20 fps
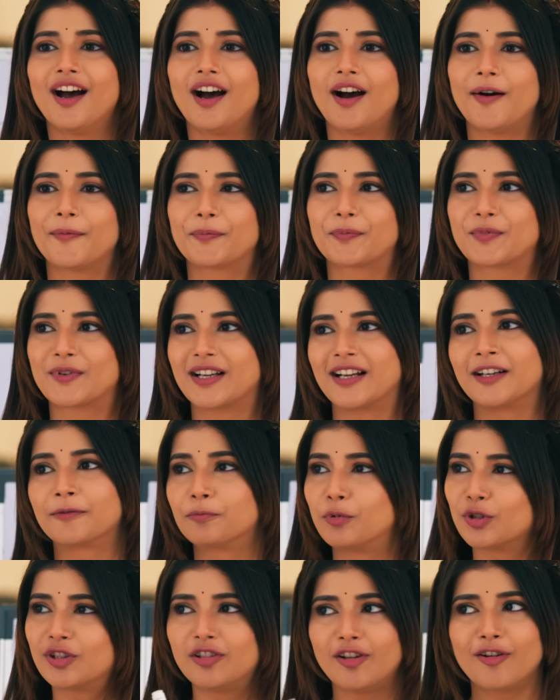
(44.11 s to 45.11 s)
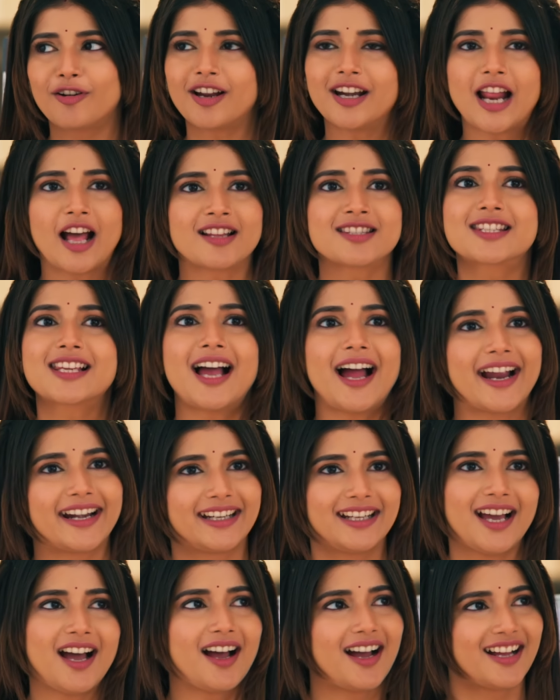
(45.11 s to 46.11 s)
अब कठपुतलियों का डांस का
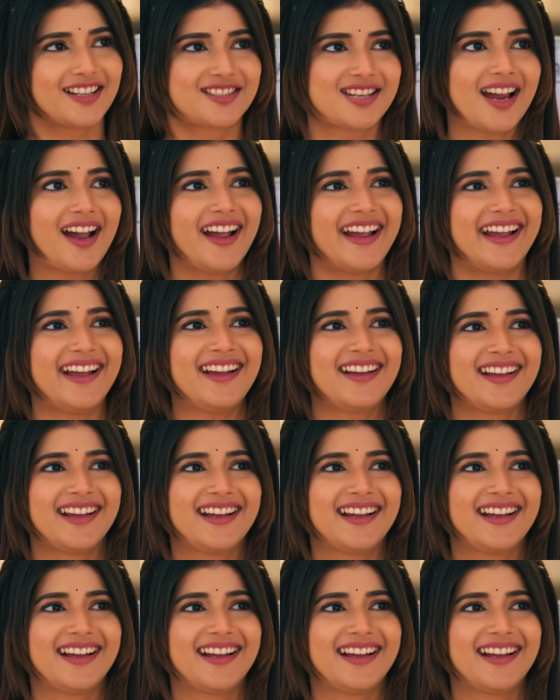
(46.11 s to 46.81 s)
आइडिया अच्छा है